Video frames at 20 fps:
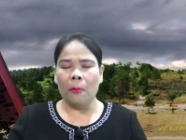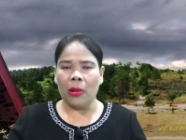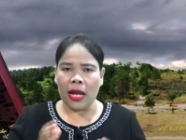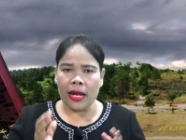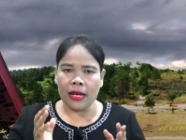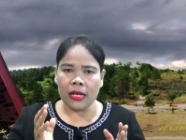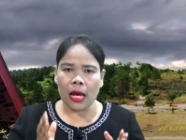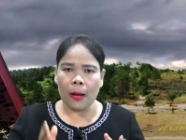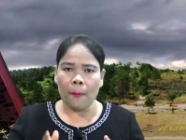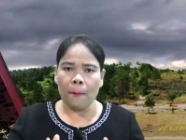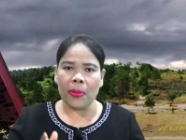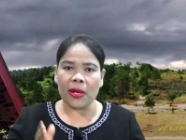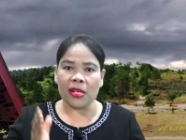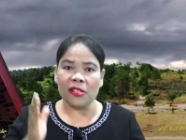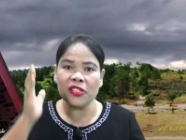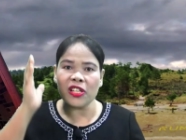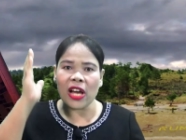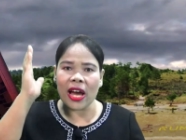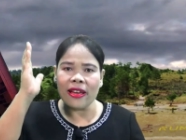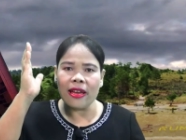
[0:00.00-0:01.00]
Melainkan
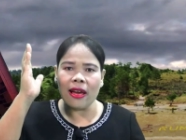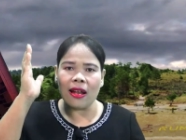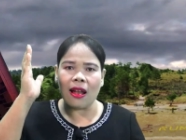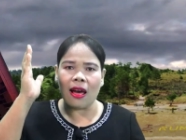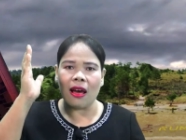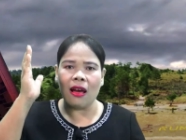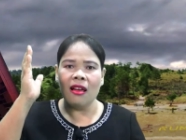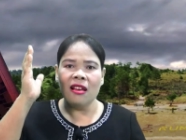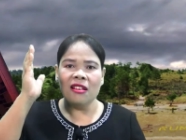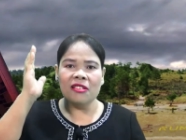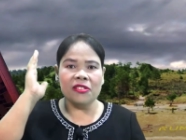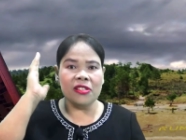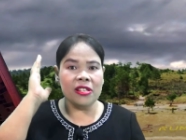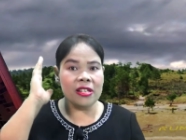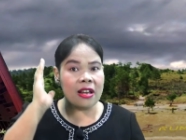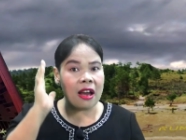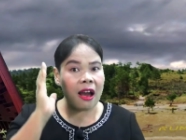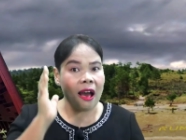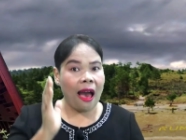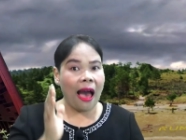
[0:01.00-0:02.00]
percayalah
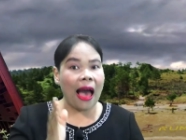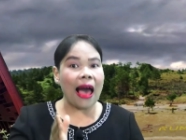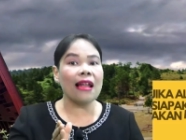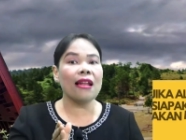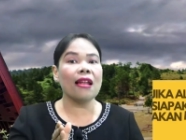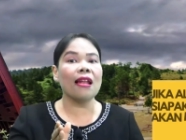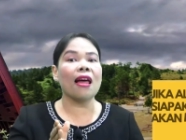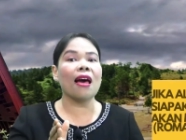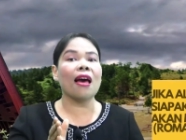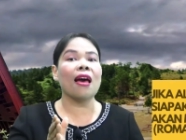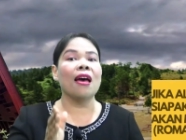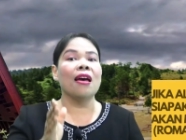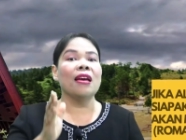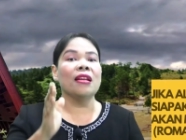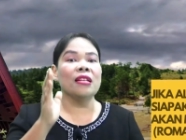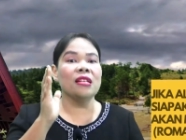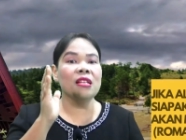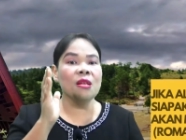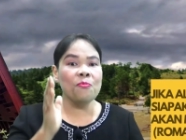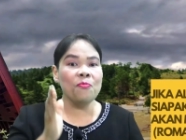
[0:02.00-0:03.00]
jika Allah
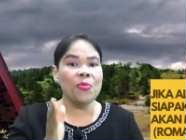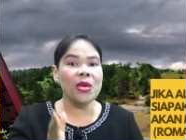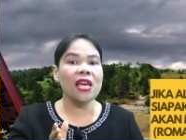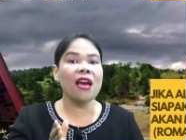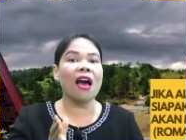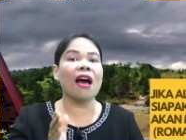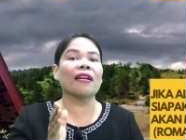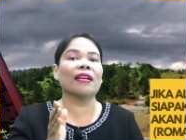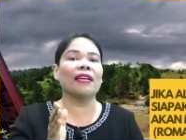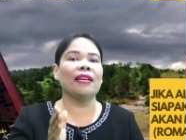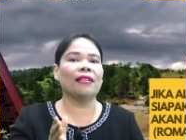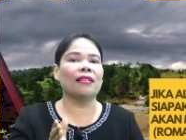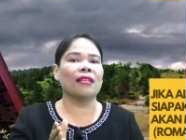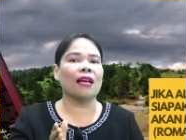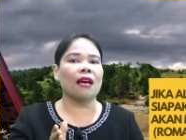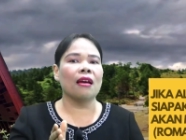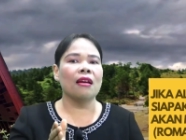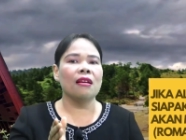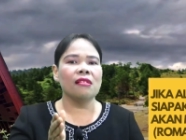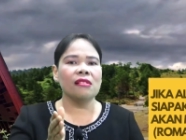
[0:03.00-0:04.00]
di pihak
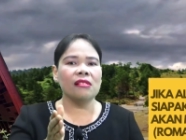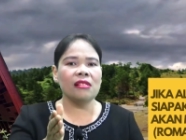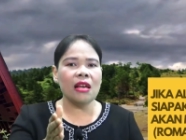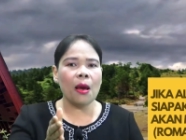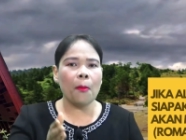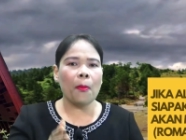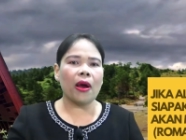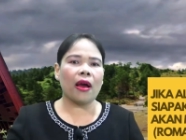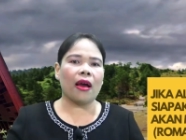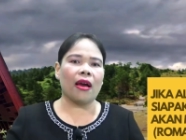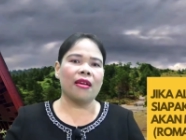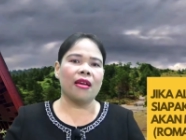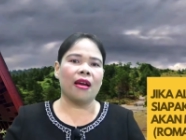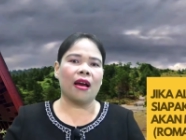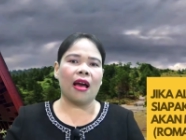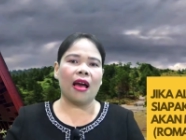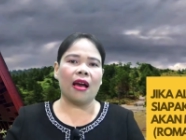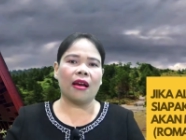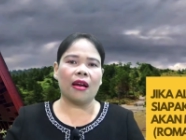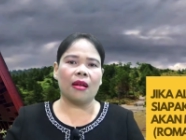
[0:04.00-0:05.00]
kita, siapakah
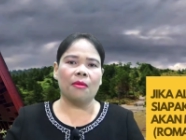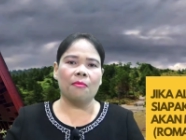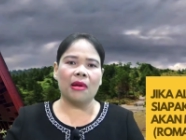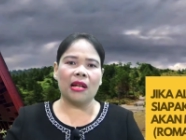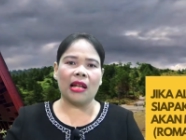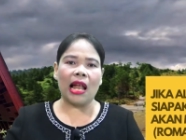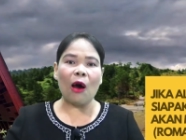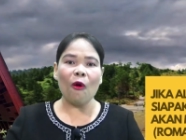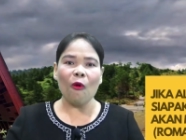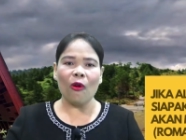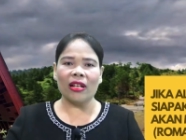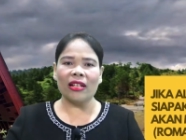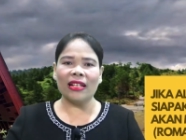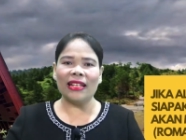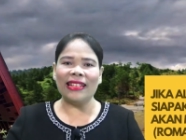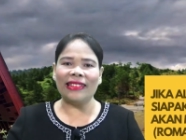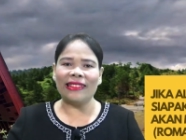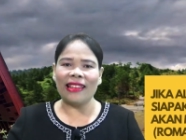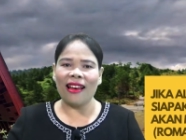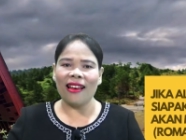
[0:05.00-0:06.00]
yang akan melawan
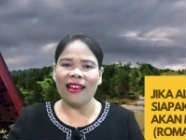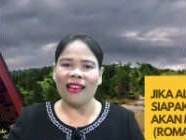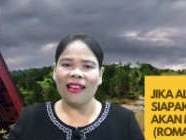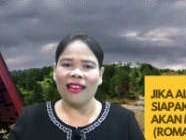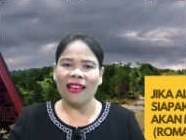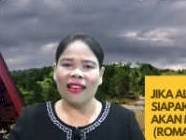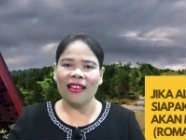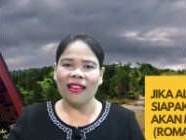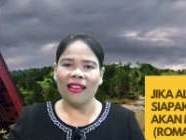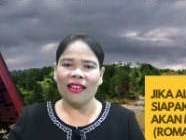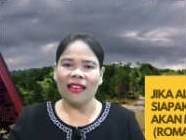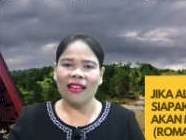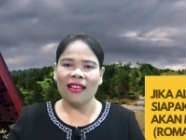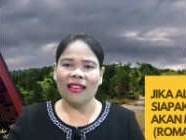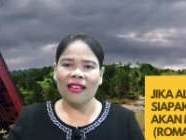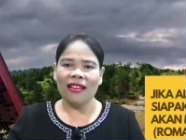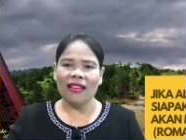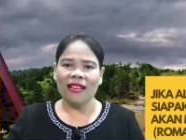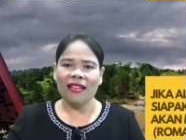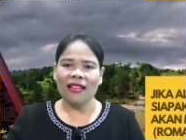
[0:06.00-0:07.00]
kita?
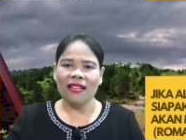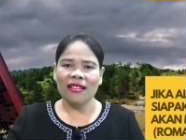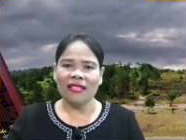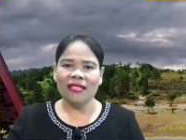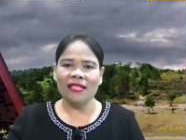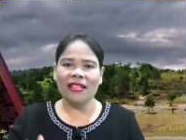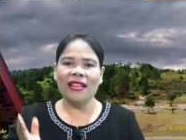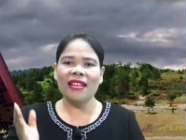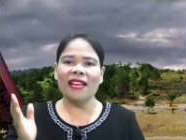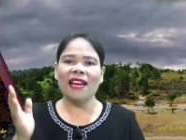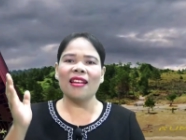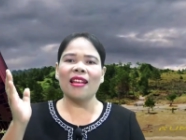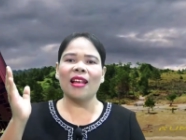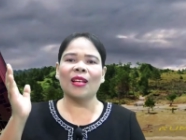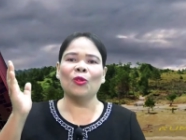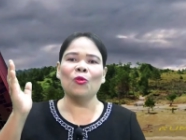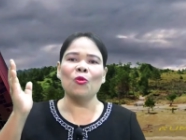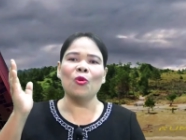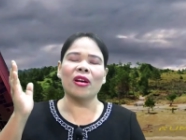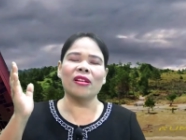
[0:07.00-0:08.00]

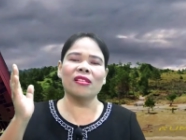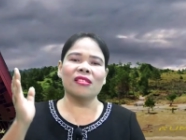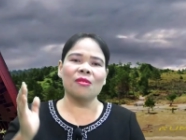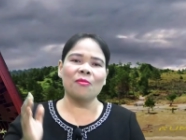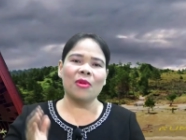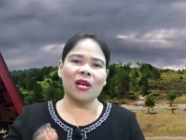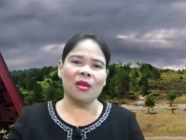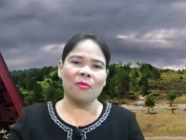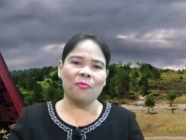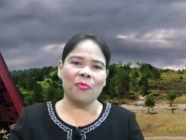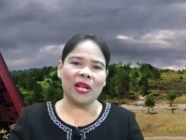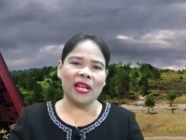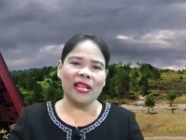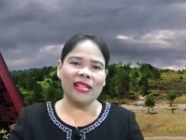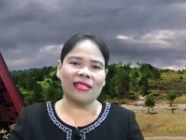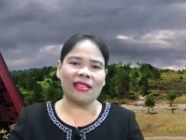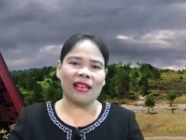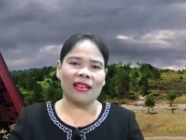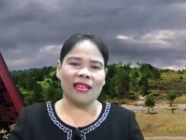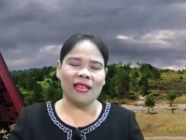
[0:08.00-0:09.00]
Jadikanlah Tuhan sebagai
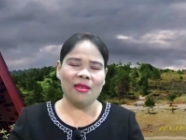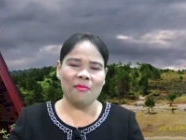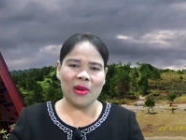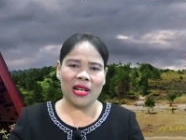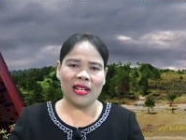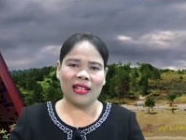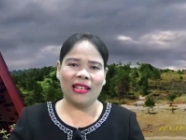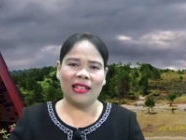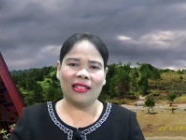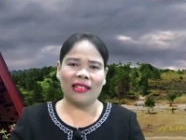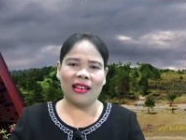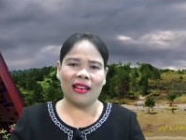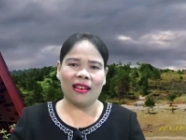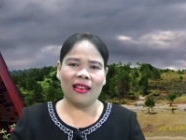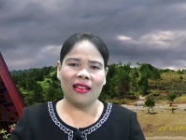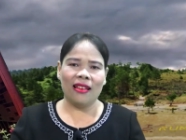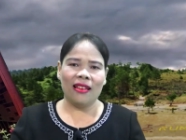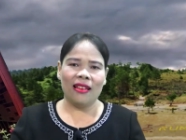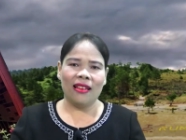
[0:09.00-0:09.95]
perisai iman kita.